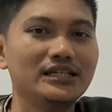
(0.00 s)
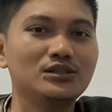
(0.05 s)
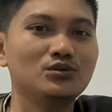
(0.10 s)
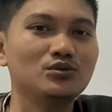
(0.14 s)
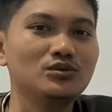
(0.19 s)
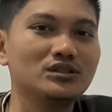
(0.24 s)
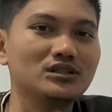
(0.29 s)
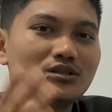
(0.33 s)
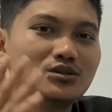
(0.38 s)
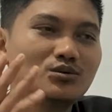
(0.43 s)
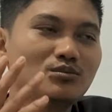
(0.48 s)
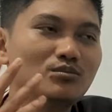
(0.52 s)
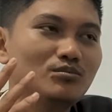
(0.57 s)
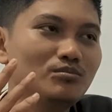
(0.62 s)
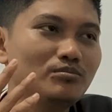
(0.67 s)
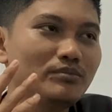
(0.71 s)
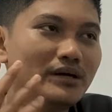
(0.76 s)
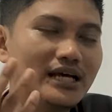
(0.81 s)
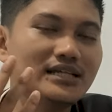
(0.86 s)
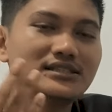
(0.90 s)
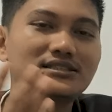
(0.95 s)
Itu
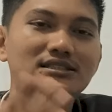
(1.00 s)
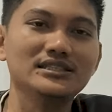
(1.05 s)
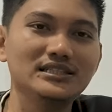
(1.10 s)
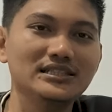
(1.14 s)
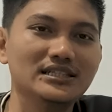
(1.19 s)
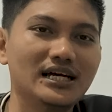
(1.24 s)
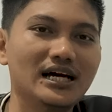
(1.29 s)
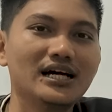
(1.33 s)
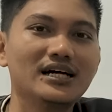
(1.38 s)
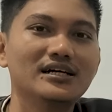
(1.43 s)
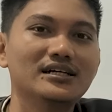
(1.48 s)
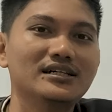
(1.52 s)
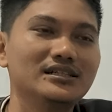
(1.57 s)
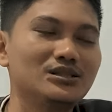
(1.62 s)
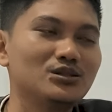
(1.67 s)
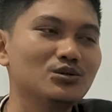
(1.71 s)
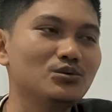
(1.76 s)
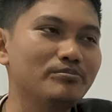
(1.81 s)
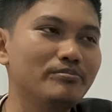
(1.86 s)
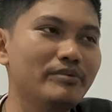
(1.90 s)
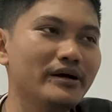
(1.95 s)
gedung BSI ya,
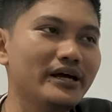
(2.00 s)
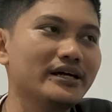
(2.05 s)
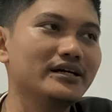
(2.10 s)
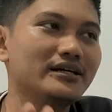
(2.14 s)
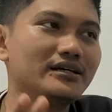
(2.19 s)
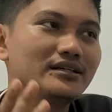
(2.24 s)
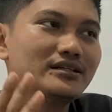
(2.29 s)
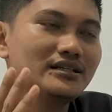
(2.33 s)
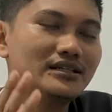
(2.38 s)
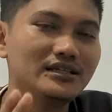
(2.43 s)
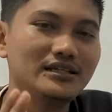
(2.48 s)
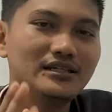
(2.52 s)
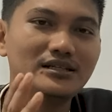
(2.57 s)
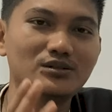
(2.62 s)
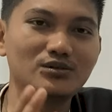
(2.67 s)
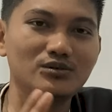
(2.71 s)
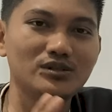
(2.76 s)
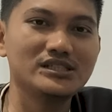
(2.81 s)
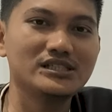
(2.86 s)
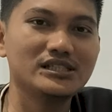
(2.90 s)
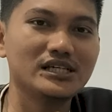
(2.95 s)
itu bank di
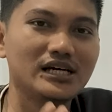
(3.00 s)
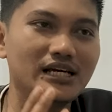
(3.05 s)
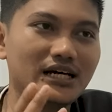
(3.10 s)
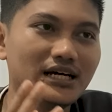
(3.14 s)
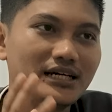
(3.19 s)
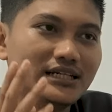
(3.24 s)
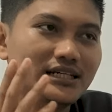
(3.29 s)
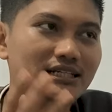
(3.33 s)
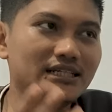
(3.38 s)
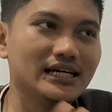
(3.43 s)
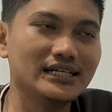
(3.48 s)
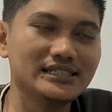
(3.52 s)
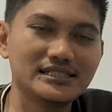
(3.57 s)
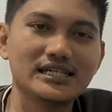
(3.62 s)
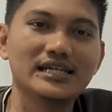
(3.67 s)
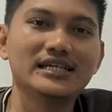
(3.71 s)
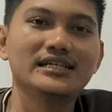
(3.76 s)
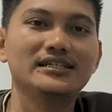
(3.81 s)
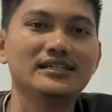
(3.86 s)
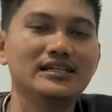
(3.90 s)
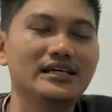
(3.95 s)
Indonesia yang ada di
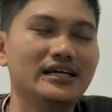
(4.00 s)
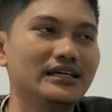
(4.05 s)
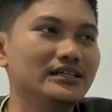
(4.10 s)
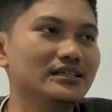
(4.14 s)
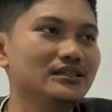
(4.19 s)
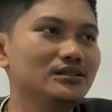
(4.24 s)
Aceh ini, geng.